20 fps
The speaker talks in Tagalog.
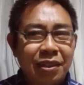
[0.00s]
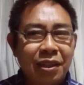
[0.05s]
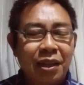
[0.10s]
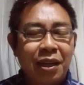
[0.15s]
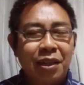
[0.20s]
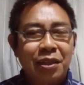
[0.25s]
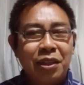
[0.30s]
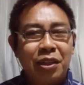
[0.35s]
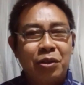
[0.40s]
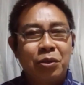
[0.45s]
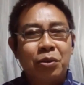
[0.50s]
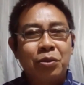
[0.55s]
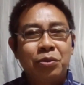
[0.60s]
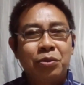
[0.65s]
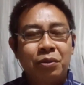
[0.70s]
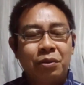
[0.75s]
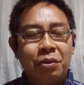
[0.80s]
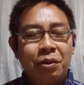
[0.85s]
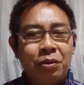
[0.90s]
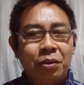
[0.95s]
na ganitong
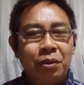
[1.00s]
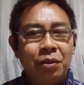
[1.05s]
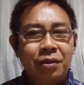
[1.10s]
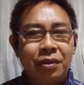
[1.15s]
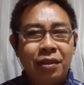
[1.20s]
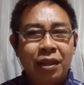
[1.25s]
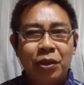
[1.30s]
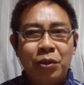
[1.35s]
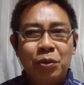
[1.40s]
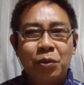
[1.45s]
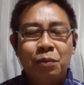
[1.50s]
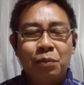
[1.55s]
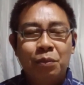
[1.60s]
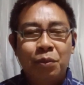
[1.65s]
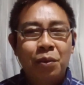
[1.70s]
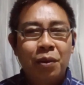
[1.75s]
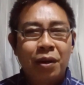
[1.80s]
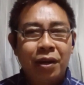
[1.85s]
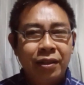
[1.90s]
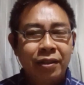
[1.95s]
sitwasyon sa iyong
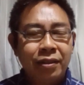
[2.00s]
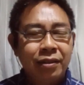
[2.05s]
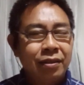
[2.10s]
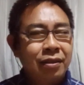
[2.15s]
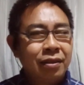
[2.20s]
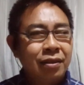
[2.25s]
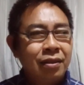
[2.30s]
buhay